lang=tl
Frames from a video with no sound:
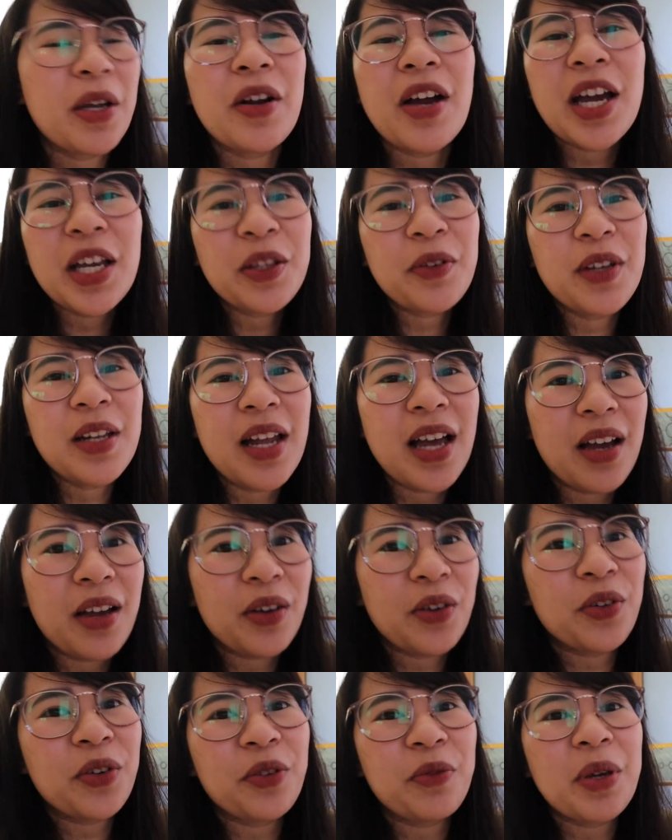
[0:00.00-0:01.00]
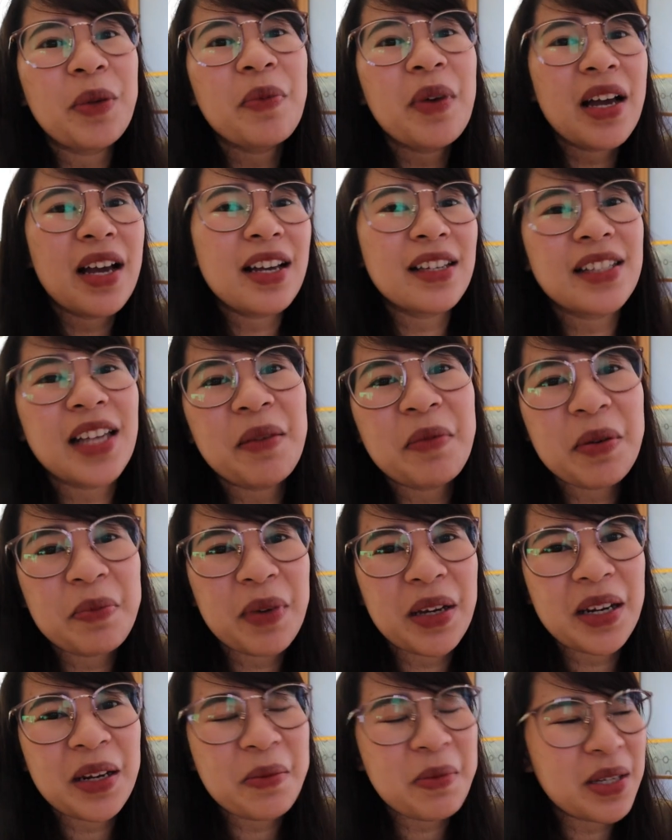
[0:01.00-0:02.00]
Pero kahit wala ako, may mga kasama
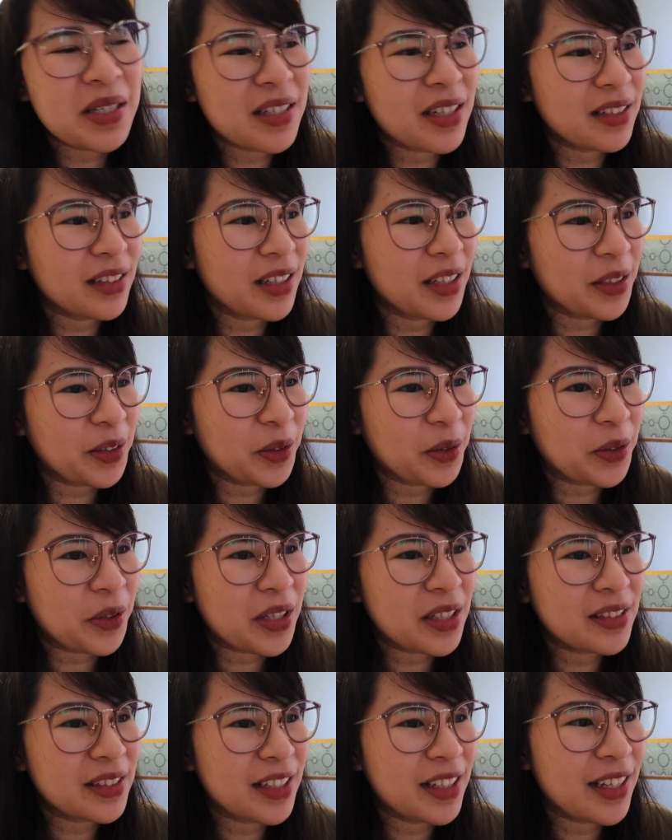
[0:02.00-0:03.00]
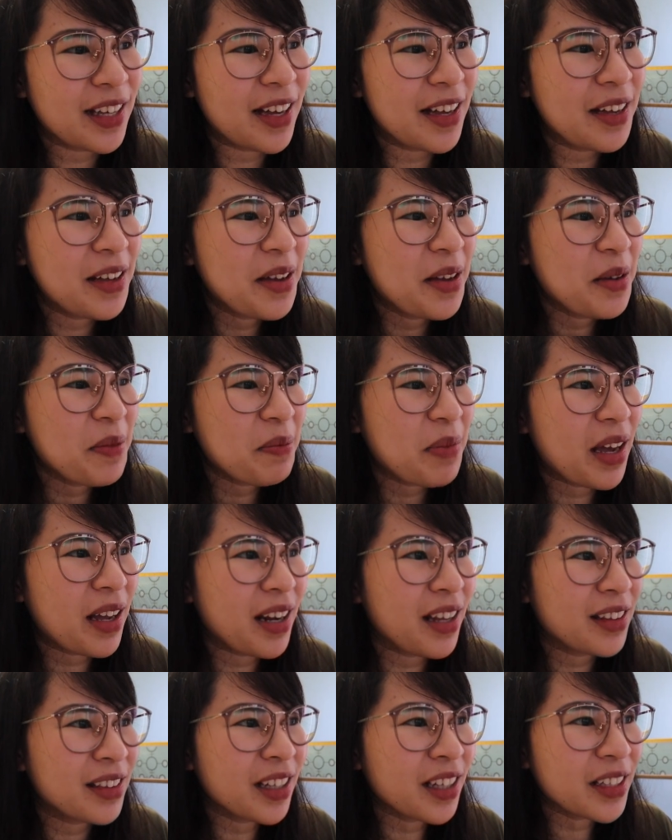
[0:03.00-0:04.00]
pa rin naman siya dito. Kasi nga,
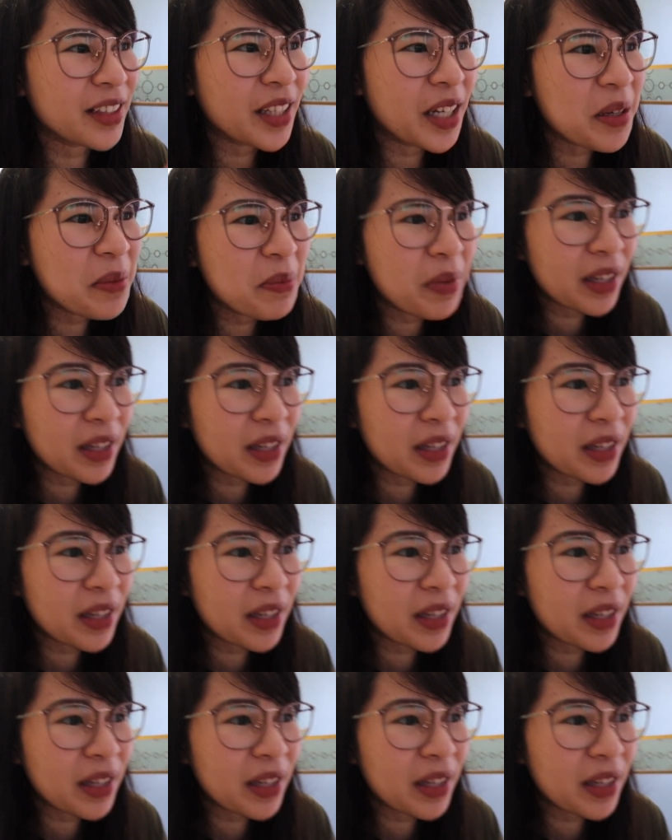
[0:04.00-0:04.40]
para dagdag